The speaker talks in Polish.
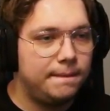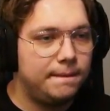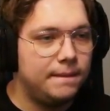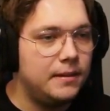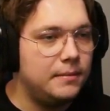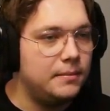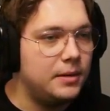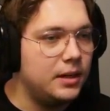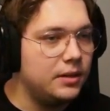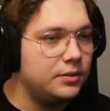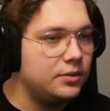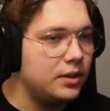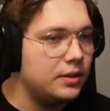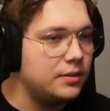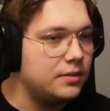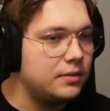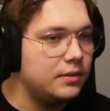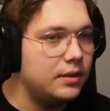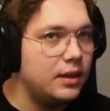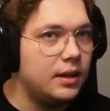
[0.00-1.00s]
Dobra,
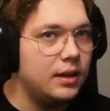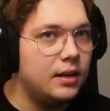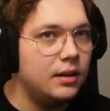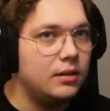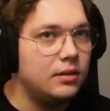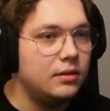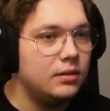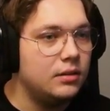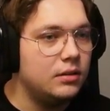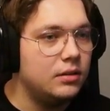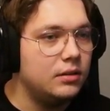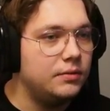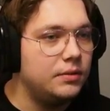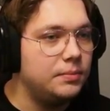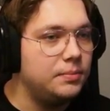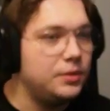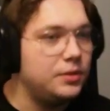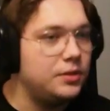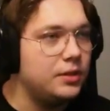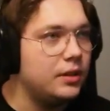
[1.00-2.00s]
czas na y,
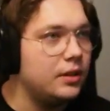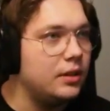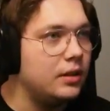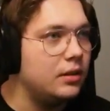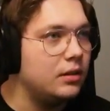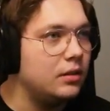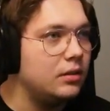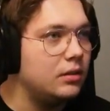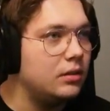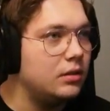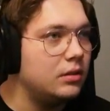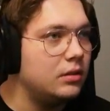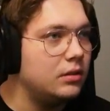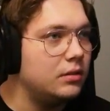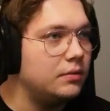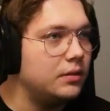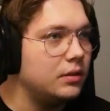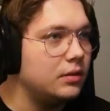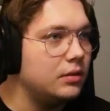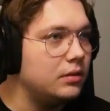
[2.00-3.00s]
wypicie y,
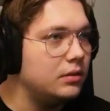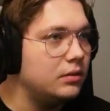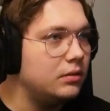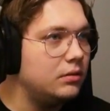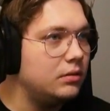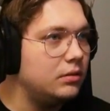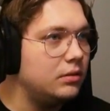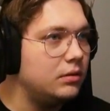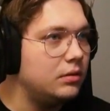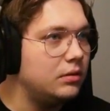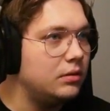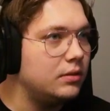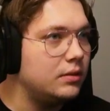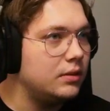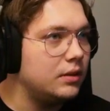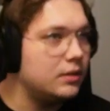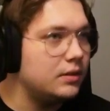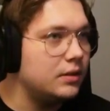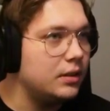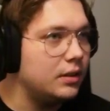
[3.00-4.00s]
wody i
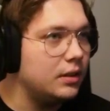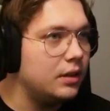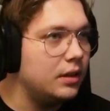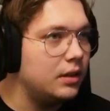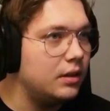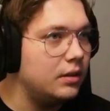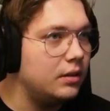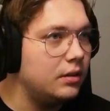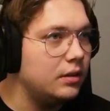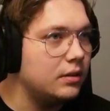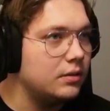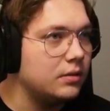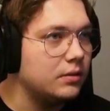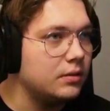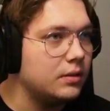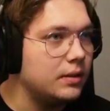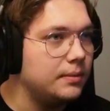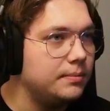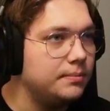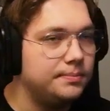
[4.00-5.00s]
zjedzenie
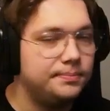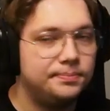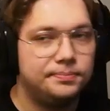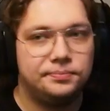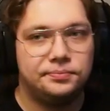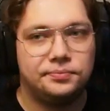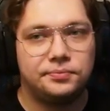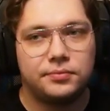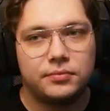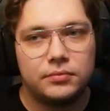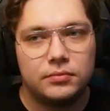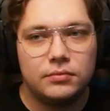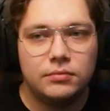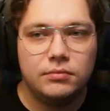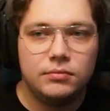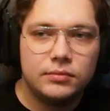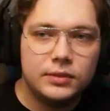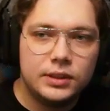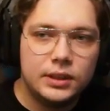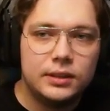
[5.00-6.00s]
jedzonka.
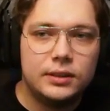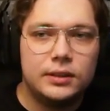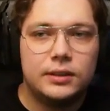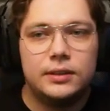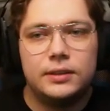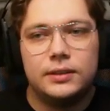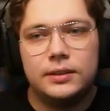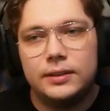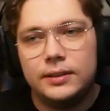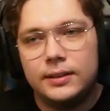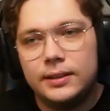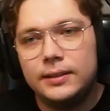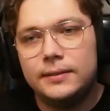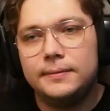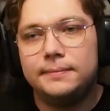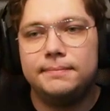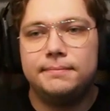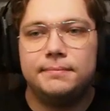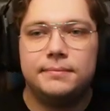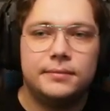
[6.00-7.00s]

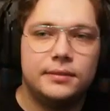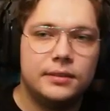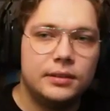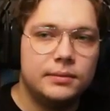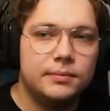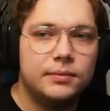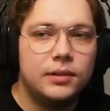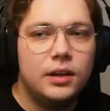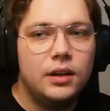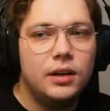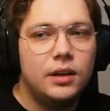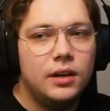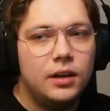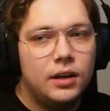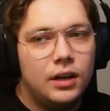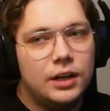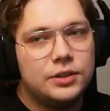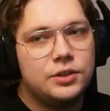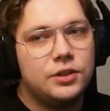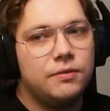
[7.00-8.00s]
No.
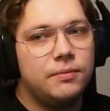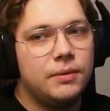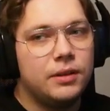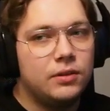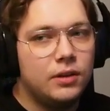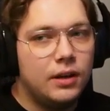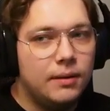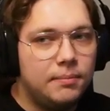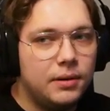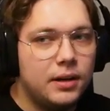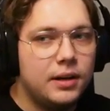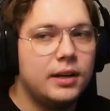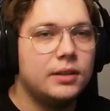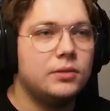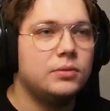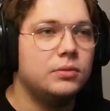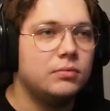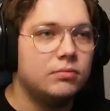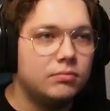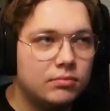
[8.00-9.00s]
Achievement do
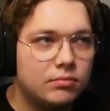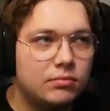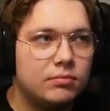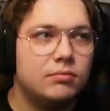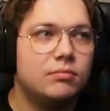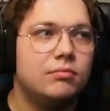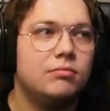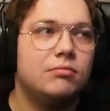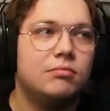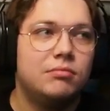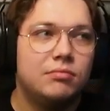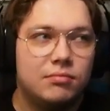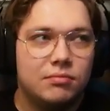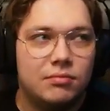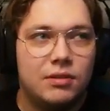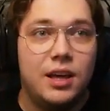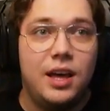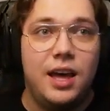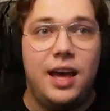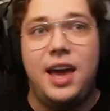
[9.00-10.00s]
aparatu.
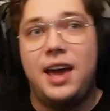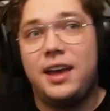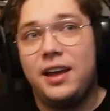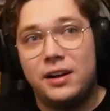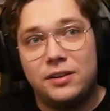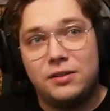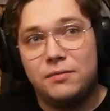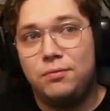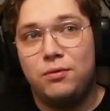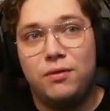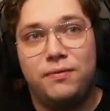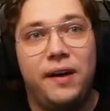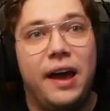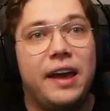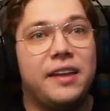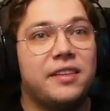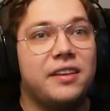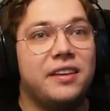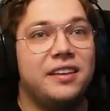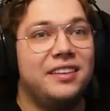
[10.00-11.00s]
Hej, ale to było
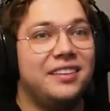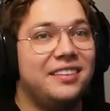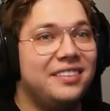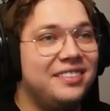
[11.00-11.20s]
fajne.